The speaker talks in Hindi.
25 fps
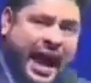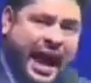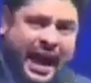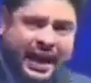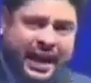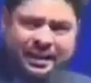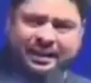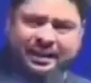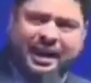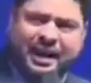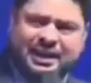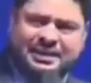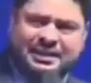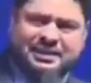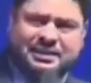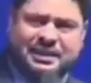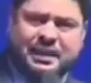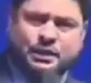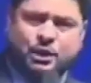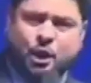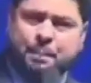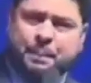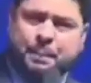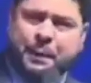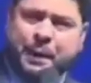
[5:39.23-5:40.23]
एक रास्ता
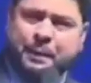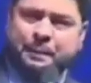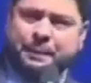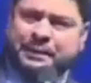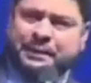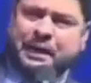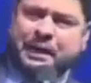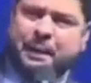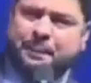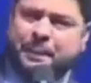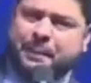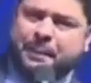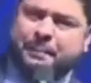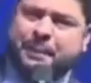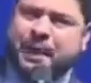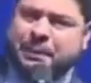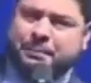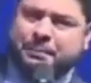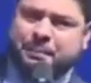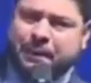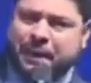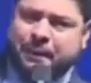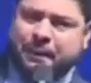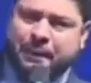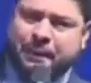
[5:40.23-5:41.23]
जो परमपिता
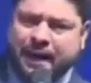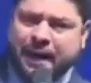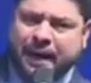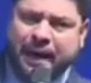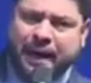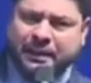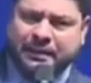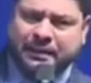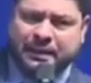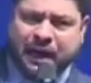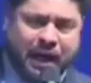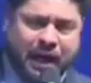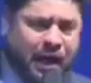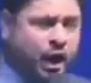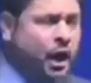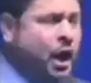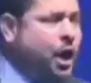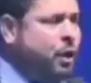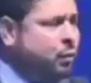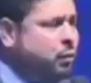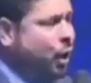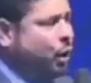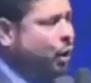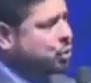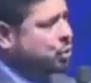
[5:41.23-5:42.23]
परमात्मा ने बनाया था
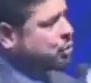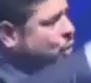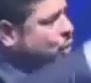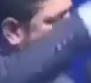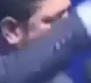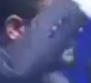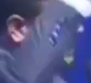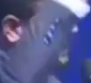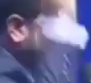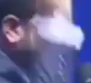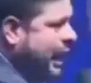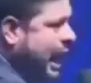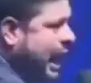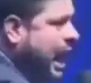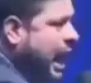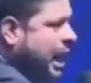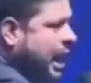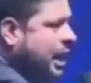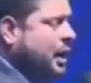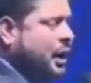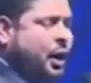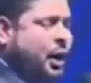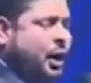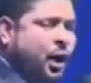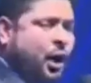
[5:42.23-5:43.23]
वो उसको मिला
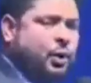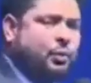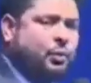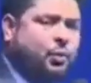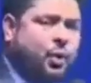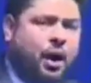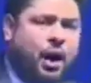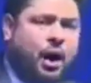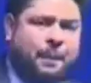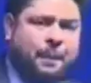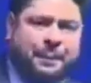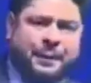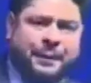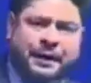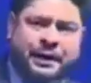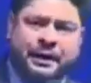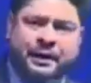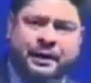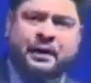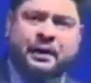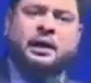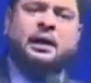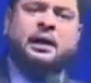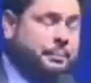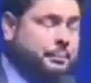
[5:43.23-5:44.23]
और वो अपनी
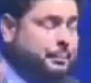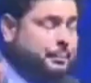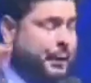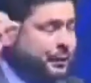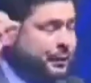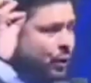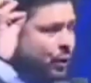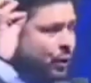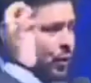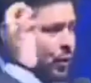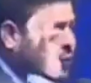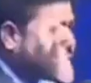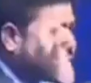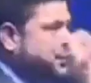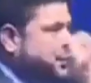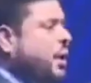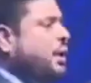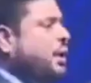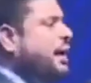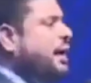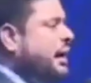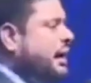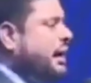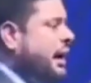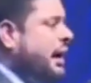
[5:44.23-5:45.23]

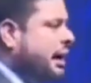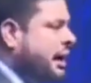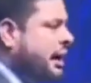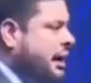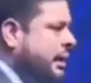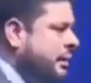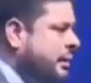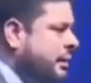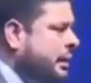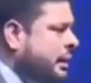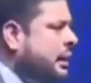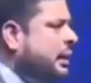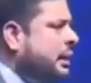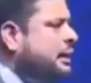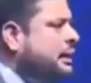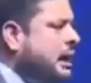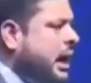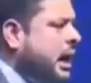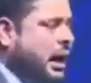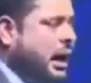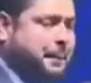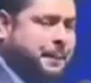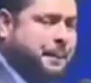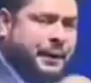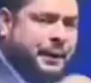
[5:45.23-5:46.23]
बेवकूफियों के कारण
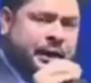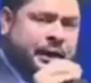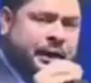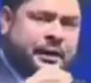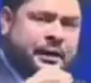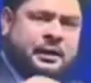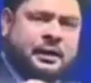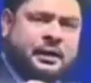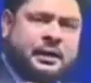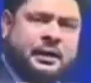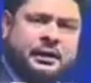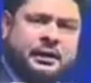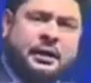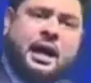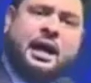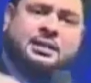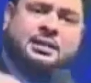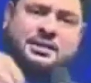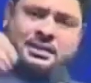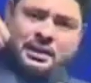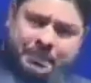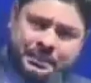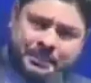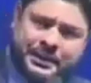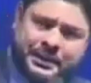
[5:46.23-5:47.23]
या अपनी ना
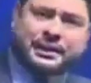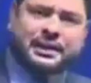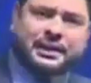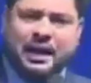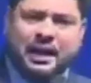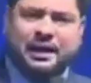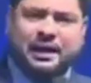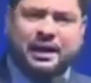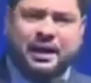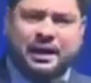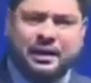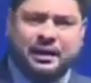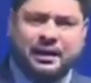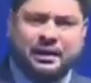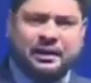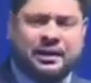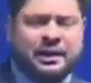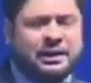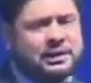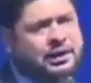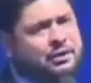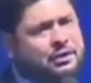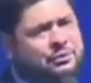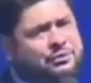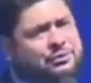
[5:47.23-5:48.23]
समझी के कारण
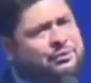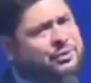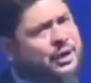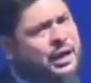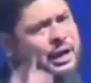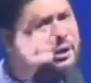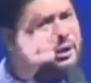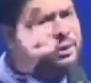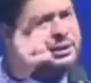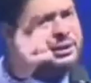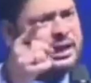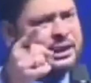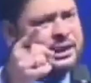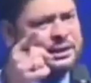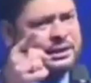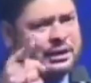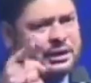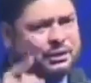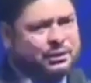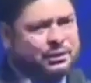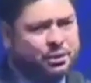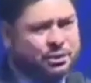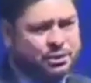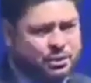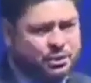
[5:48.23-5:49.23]
यहाँ फेल हो जाता है
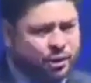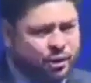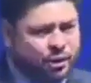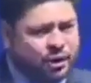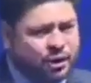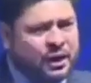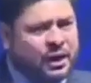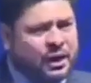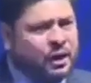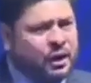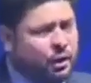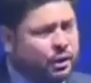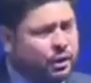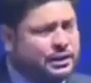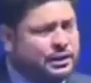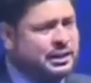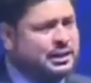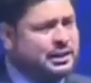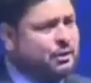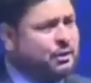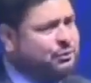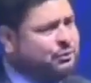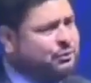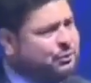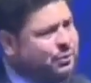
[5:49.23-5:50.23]
दोस्तों और ये
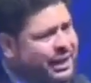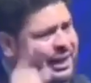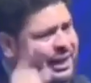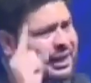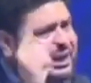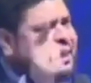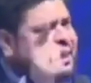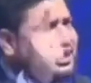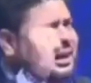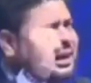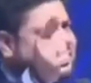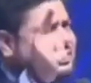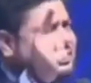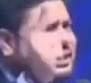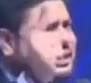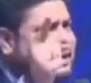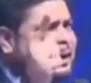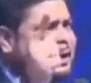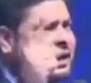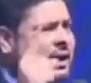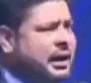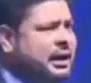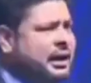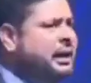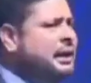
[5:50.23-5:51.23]
जब फेलियर आता है
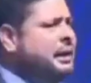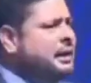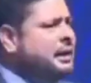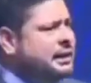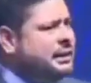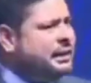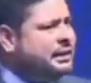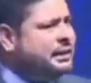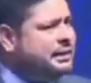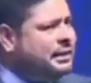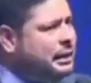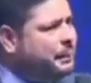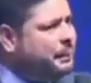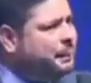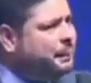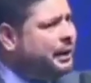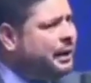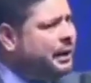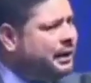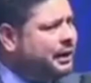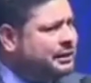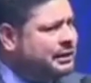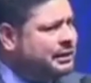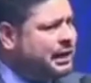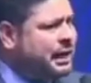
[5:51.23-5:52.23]
ना ये दिल पे
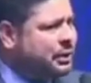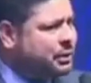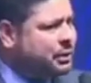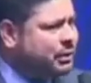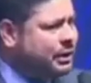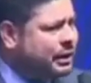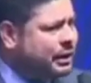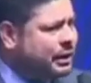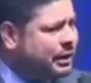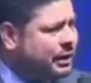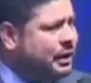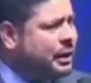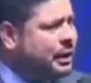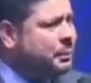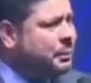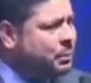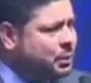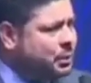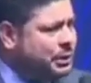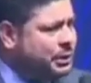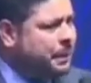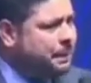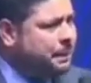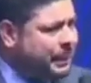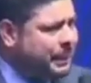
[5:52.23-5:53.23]
लगता है क्योंकि
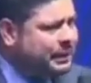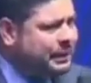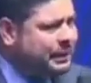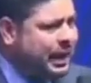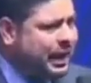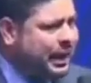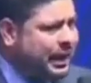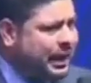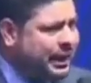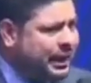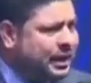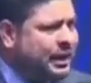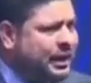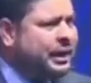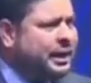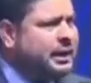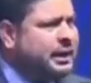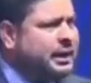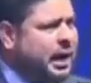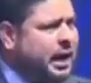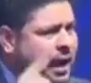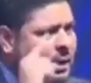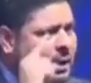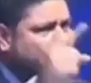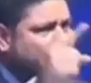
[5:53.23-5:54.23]
मुझे पता है
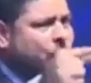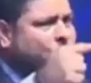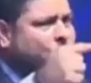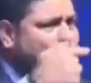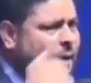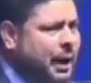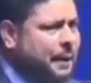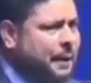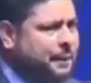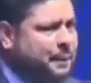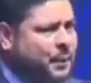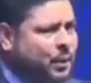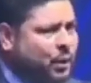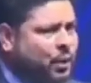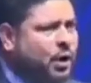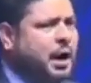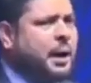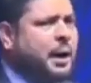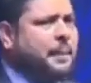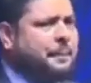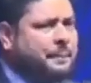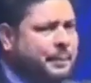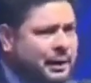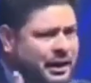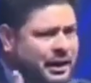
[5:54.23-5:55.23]
कि हमें और आपको
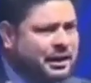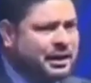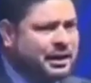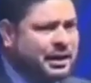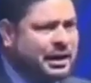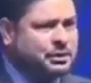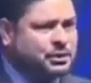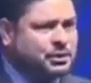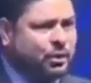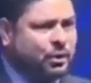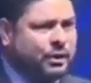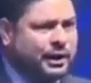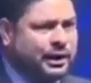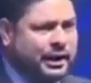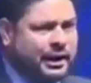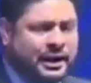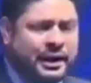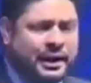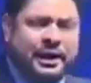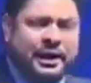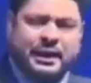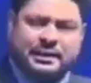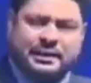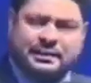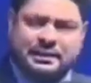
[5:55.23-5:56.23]
हम मिडिल क्लास लोग हैं
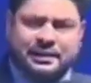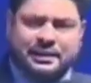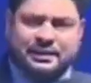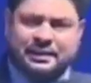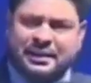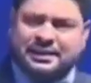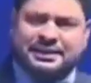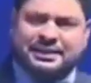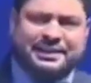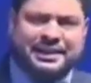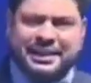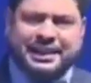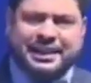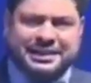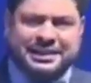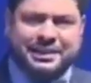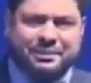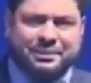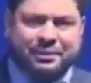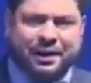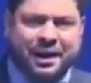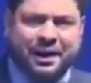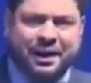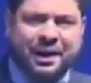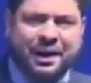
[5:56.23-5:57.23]
इस इंडस्ट्री के
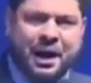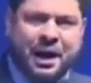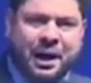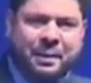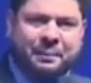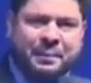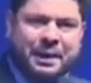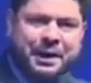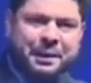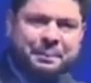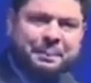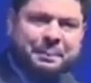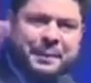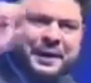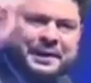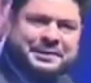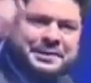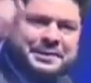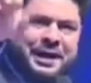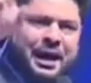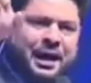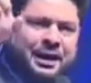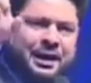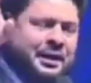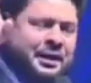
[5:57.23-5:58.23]
सिवा हमारी
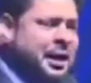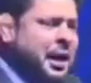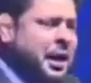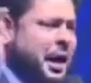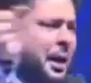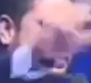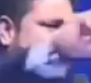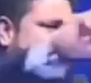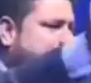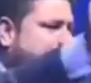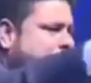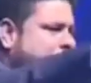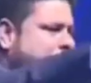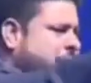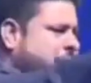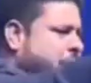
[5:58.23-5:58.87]
पहचान हमारा